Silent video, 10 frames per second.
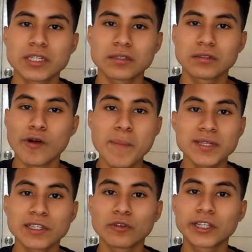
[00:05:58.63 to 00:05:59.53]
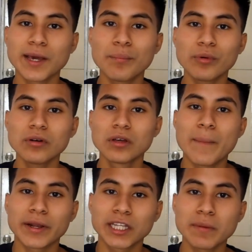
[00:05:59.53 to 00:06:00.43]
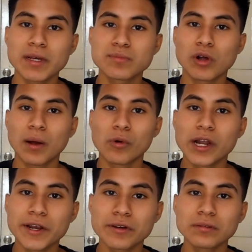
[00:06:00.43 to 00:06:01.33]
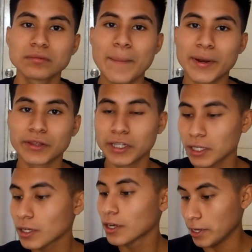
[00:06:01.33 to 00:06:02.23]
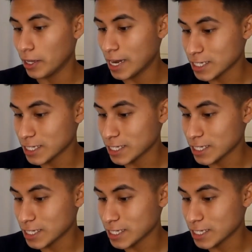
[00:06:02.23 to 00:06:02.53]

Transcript: hice, fue pasando el tiempo, aprendí más vocabulario, aprendí eh,